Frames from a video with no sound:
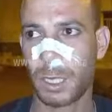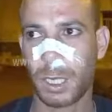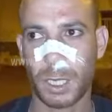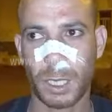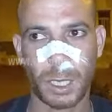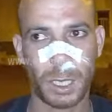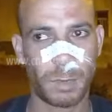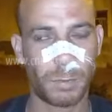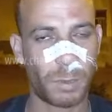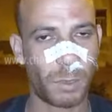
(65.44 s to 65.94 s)

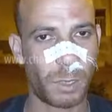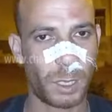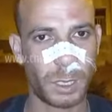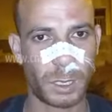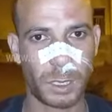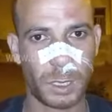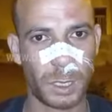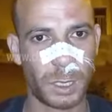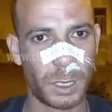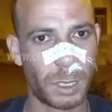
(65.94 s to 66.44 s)
تلاقينا مع واحد
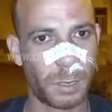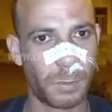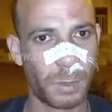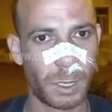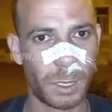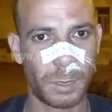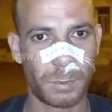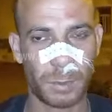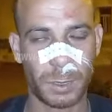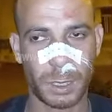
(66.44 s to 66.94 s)
السيده
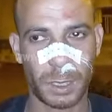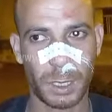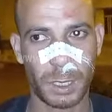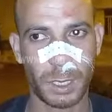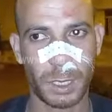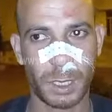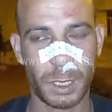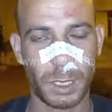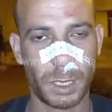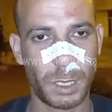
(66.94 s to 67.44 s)
بعدا مسكينه
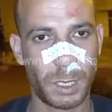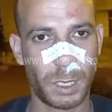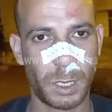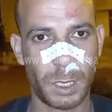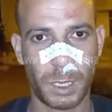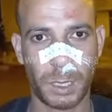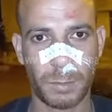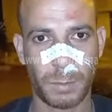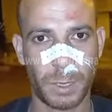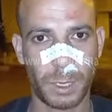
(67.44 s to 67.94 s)
هي اللي
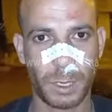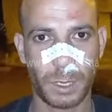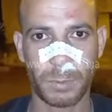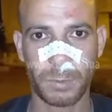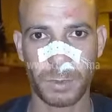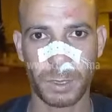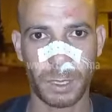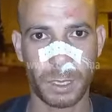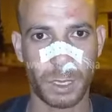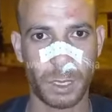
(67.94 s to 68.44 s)
دارت معنا
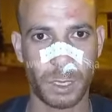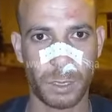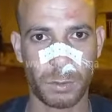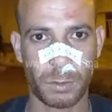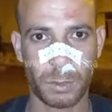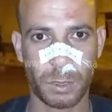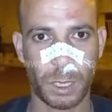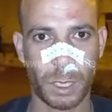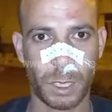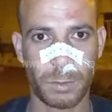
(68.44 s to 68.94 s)
المزيان
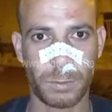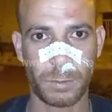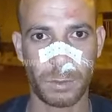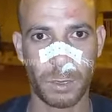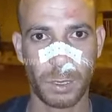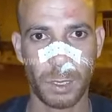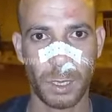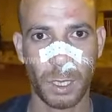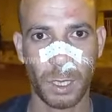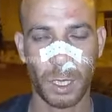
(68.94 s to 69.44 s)
وصافي
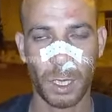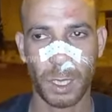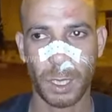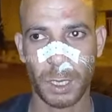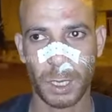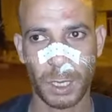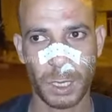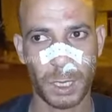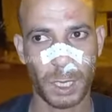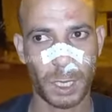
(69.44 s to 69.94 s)
هي
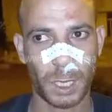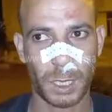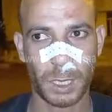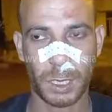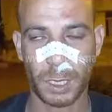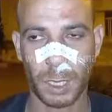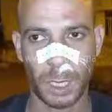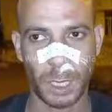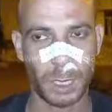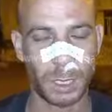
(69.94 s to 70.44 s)
اللي
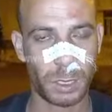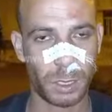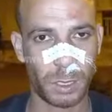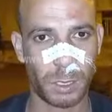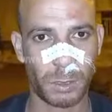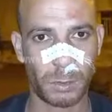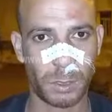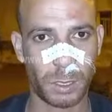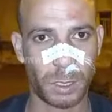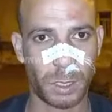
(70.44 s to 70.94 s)
دخلتنا عندها
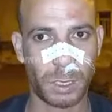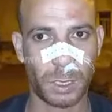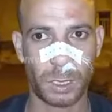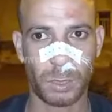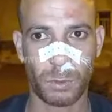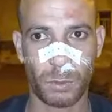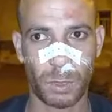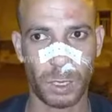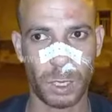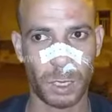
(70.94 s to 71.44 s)
وداك الشيء
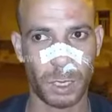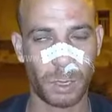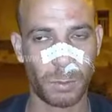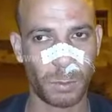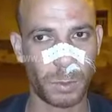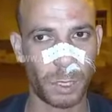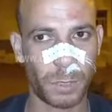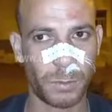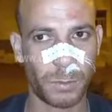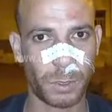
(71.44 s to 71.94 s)
ولادها هما
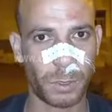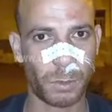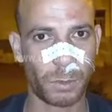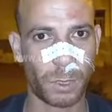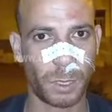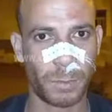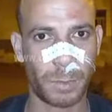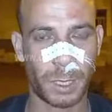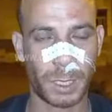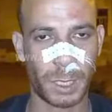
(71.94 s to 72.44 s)
اللي
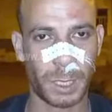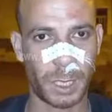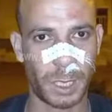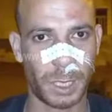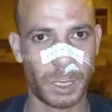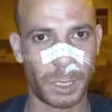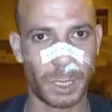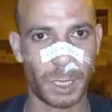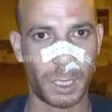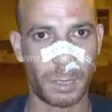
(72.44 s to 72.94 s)
فكونا من هذيك
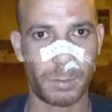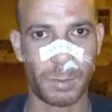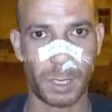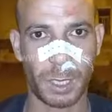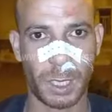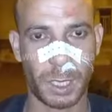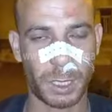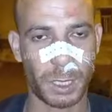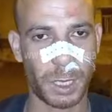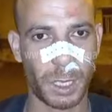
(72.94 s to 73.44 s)
العصابه
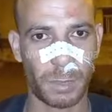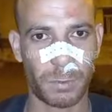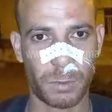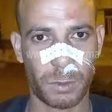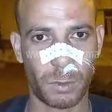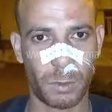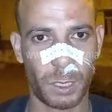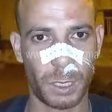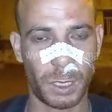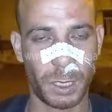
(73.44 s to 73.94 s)
كاع
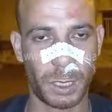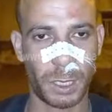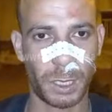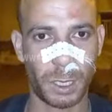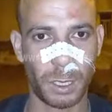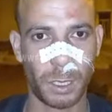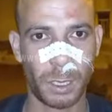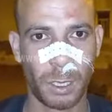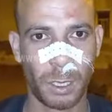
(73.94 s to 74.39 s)
تكرفسوا علينا